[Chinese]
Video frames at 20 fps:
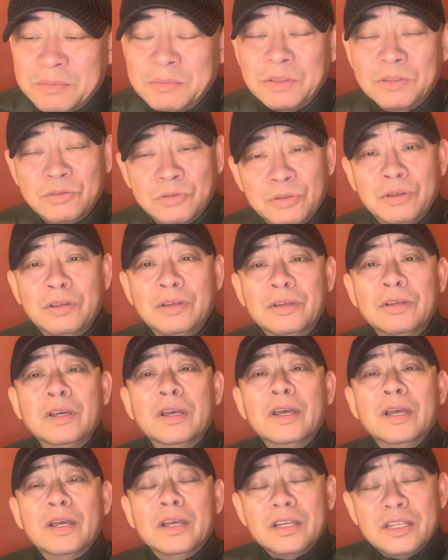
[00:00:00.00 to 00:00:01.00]
么？对于
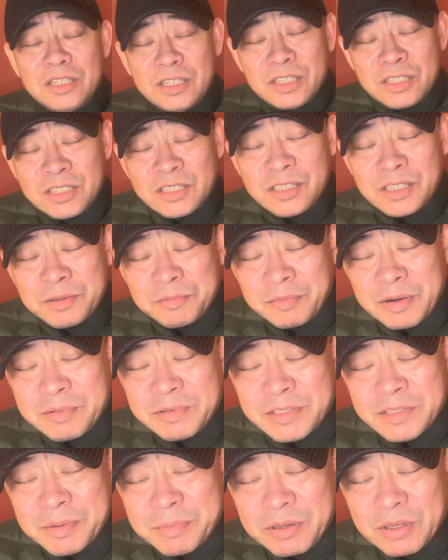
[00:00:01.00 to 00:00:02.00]
以以
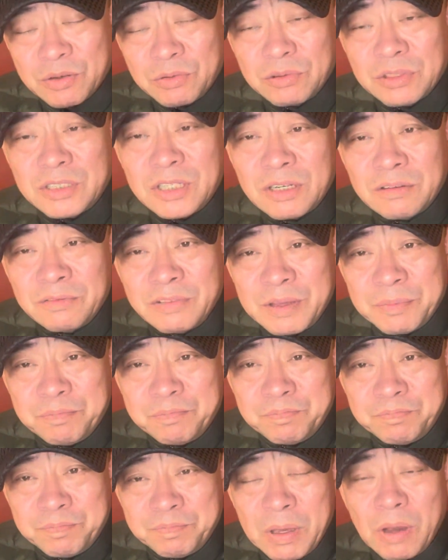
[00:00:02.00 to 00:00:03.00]
人民公社为
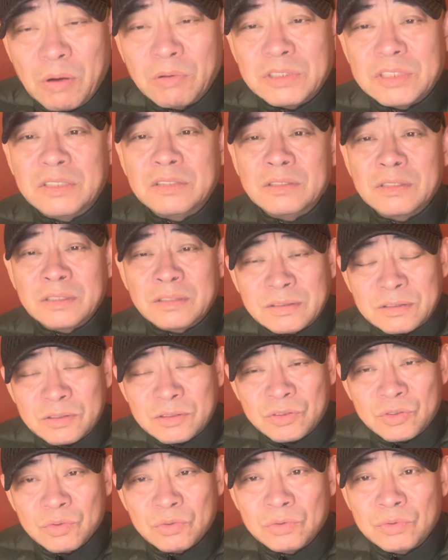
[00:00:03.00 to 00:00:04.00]
标志的。
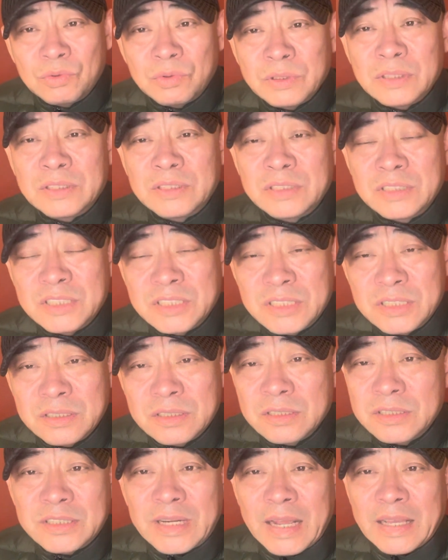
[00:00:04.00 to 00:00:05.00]
中国的
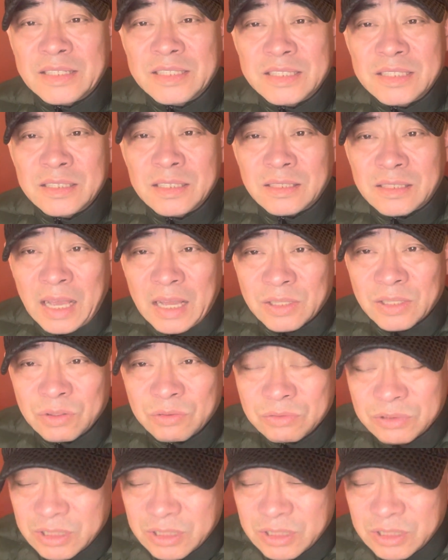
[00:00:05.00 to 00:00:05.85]
崭新的大农